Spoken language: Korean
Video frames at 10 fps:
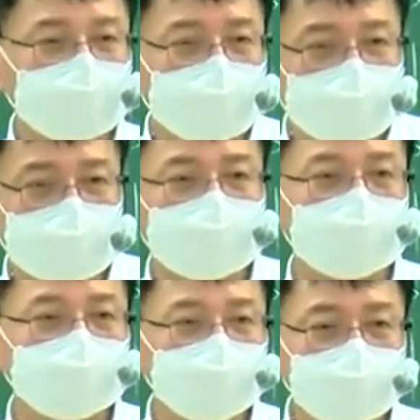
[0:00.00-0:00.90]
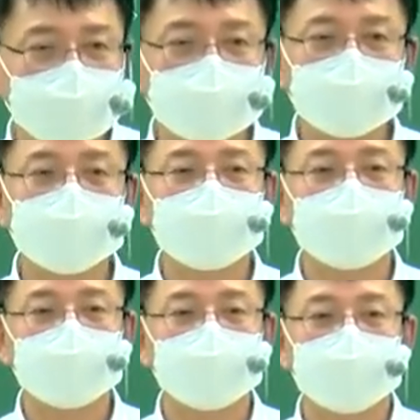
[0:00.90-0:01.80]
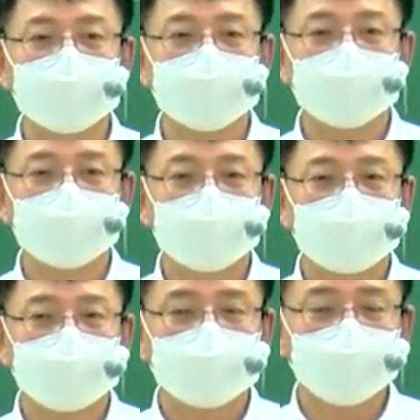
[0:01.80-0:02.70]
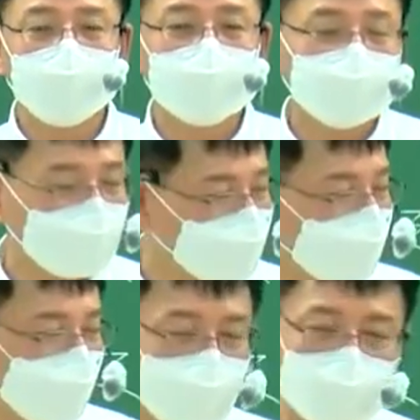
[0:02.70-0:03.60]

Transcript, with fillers: 거예요, 지금. 뭐까지? 근데 판이 없으면 또